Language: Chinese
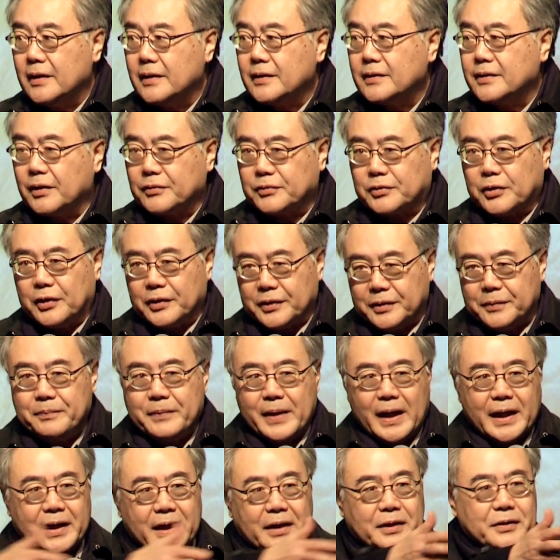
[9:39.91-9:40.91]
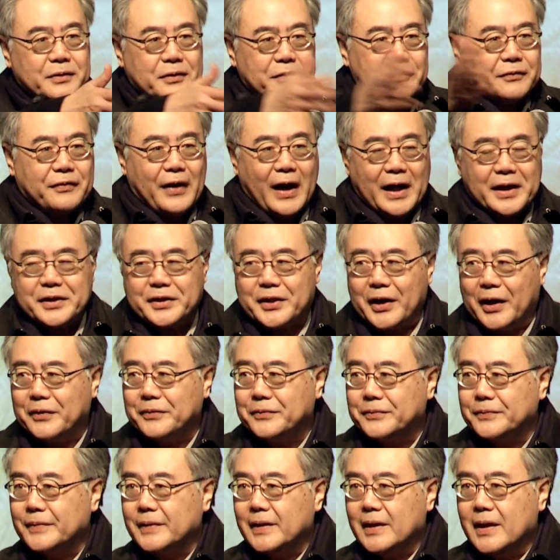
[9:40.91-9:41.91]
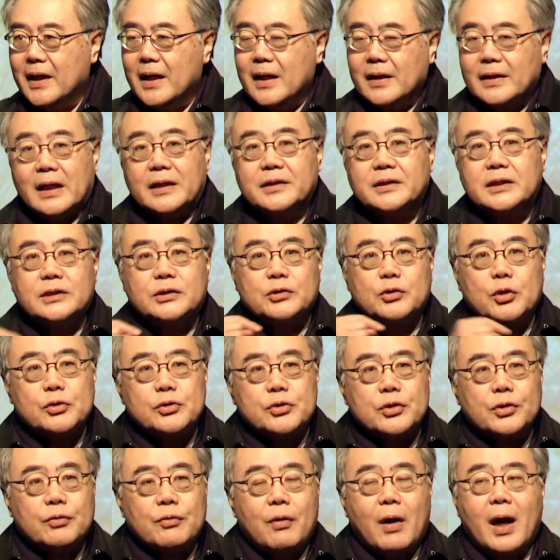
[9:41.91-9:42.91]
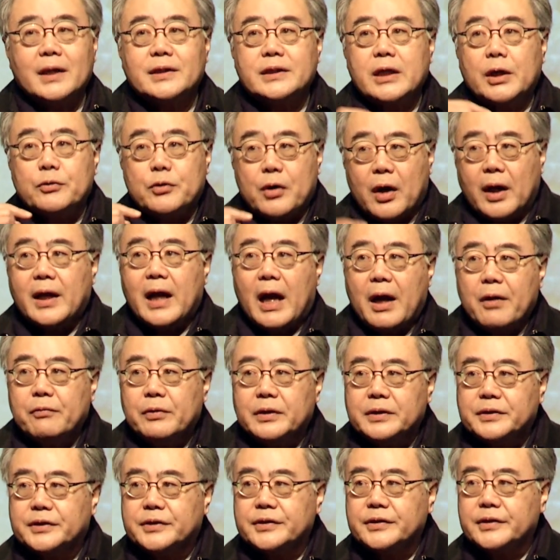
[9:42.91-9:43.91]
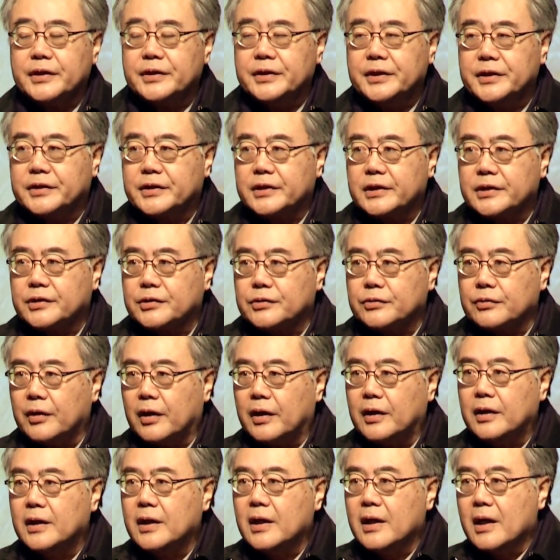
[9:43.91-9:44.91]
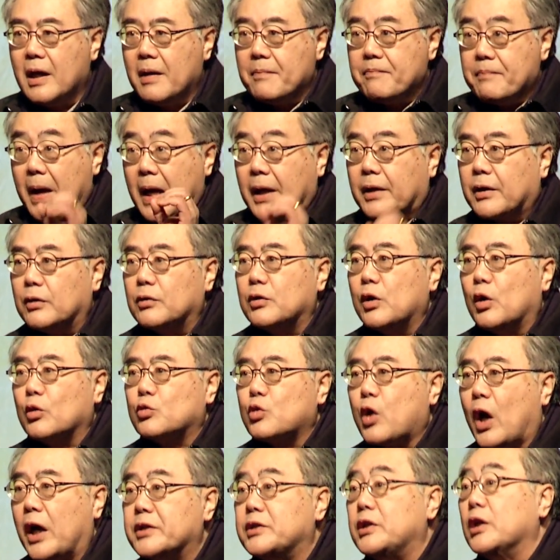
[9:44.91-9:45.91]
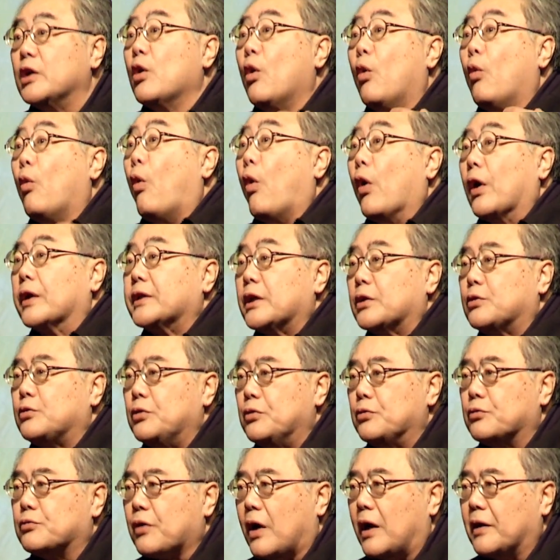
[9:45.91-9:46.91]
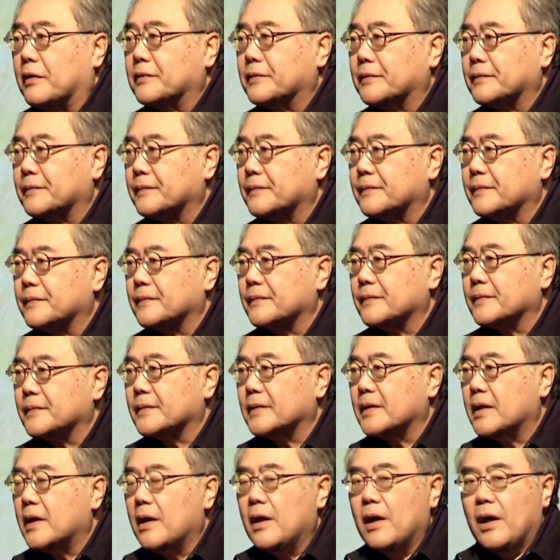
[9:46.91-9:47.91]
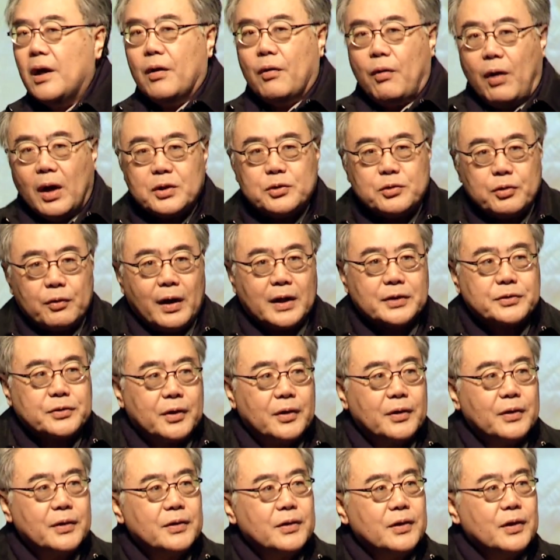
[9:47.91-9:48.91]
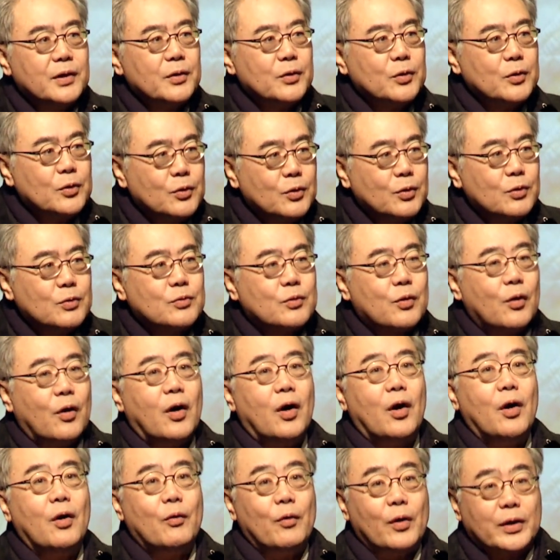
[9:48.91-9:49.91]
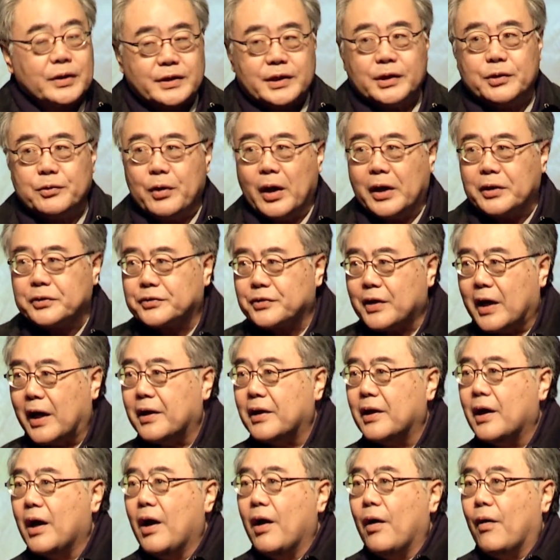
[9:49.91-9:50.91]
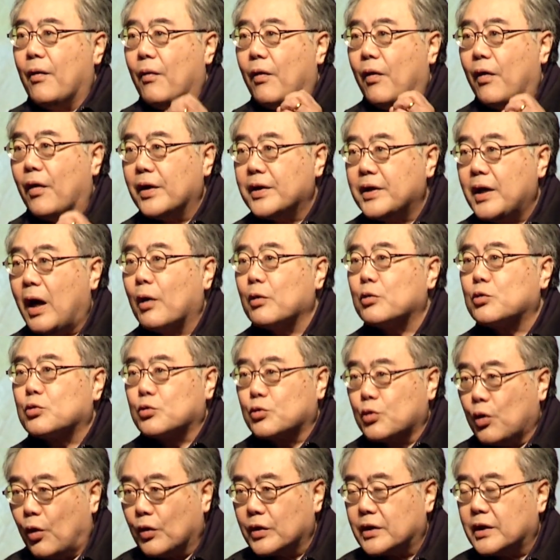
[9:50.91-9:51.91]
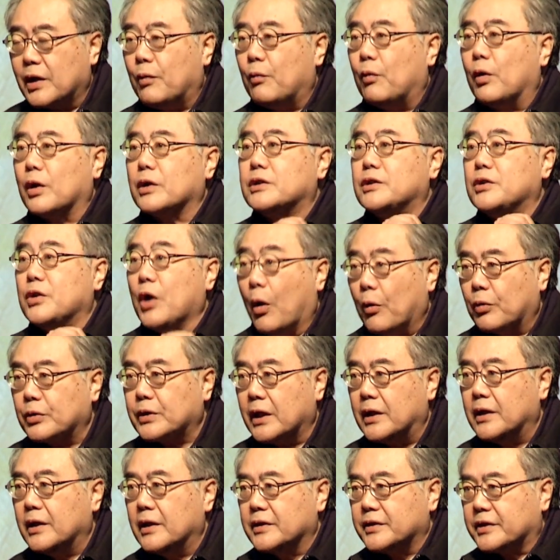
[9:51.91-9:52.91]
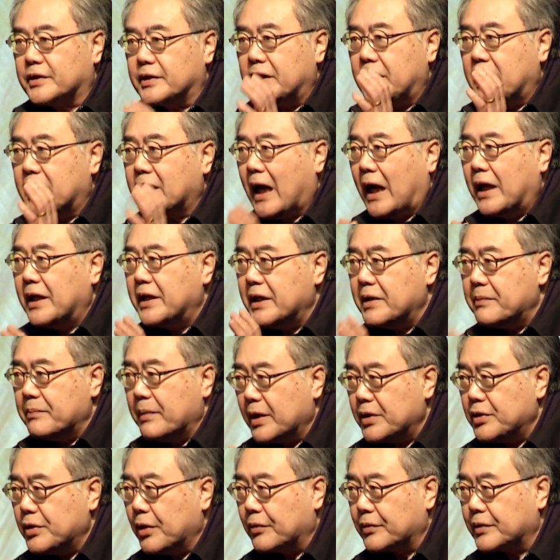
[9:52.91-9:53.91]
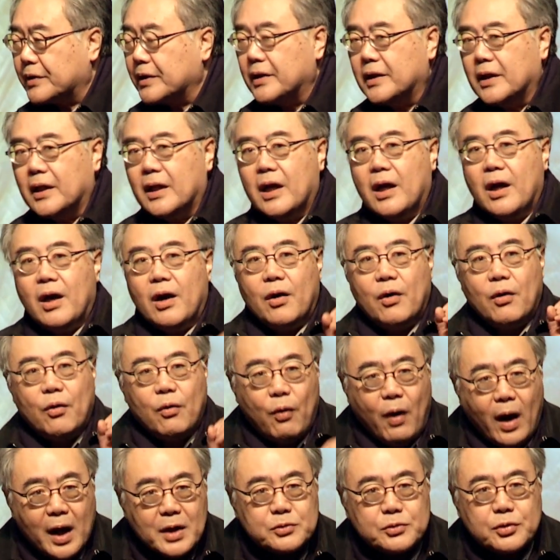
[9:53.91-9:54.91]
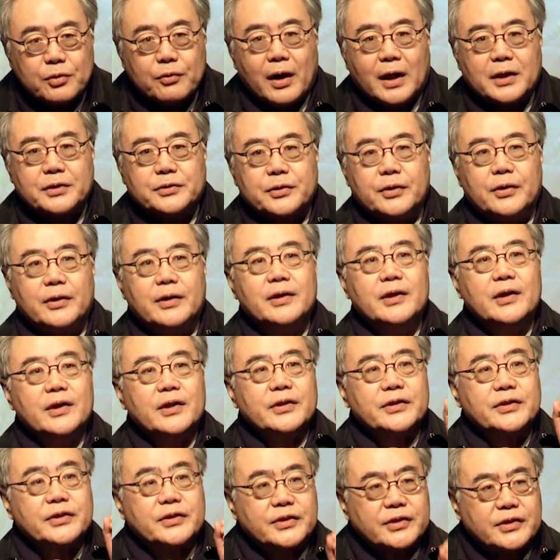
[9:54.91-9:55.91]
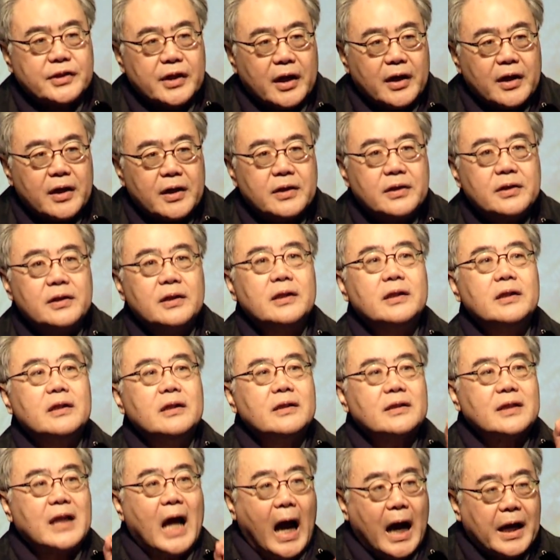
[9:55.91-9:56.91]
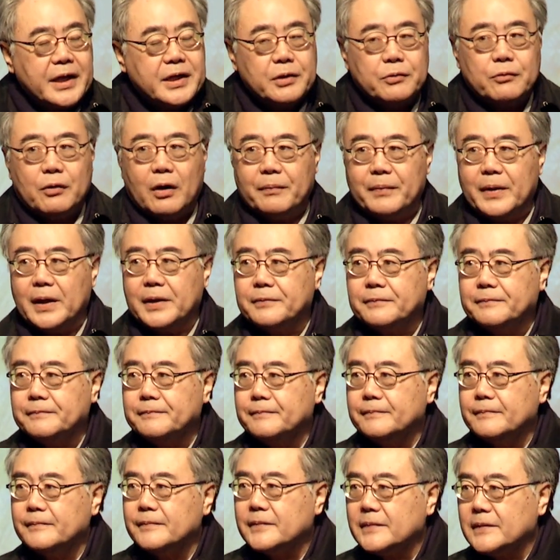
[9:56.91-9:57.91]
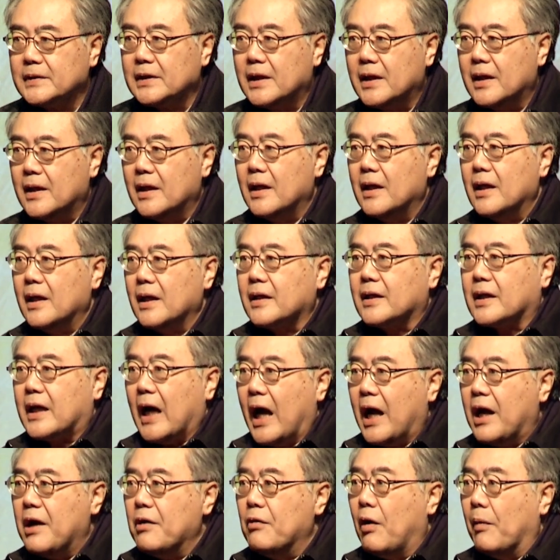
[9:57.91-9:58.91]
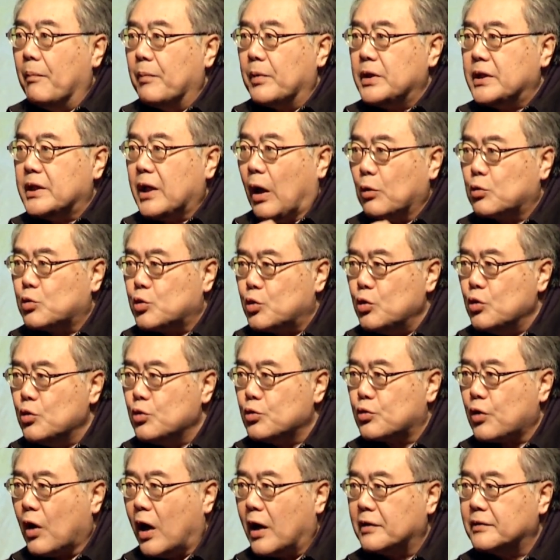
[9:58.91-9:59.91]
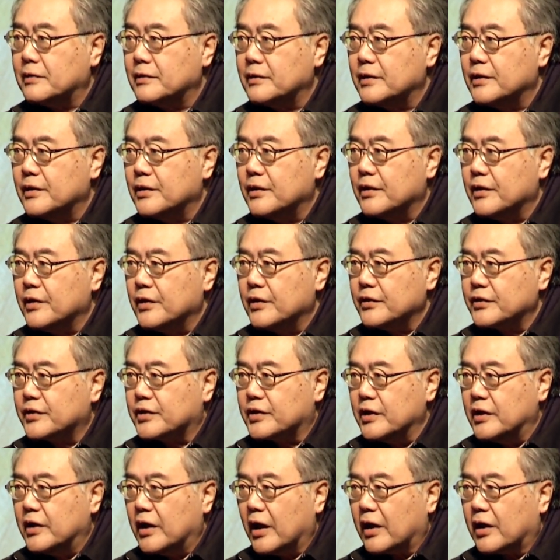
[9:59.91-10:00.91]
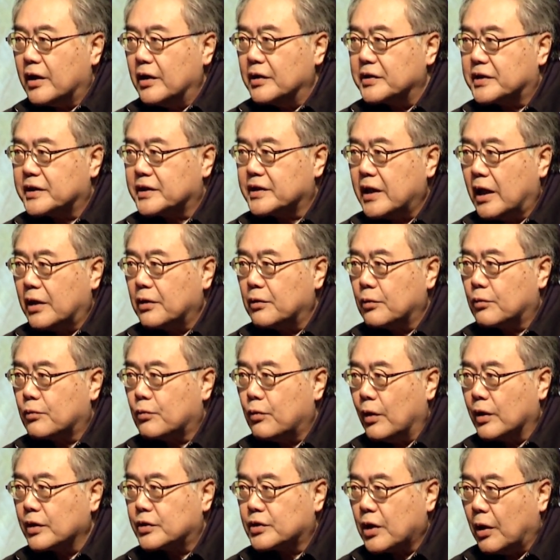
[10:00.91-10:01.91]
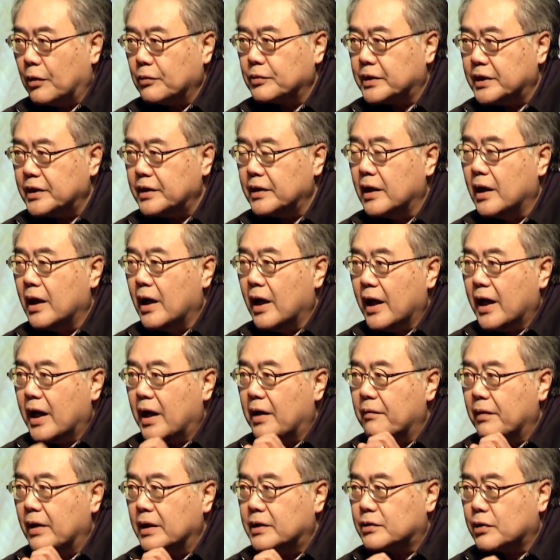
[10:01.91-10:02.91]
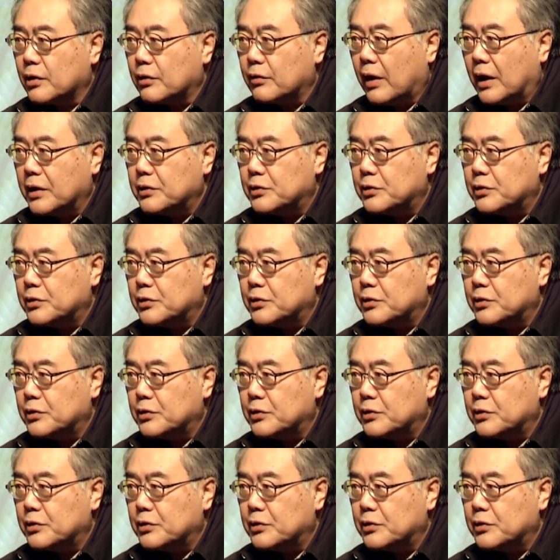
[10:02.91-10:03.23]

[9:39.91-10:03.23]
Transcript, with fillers: 叫做每个人发一套，但是这句话在原来文字的意思是说，每个人都要穿起我的军装。换句话说，如果我是元帅，我要做的，我有的是应该你们有的。换句话说，神答应我们，给我们一套军装，是能够胜过仇敌，因为这套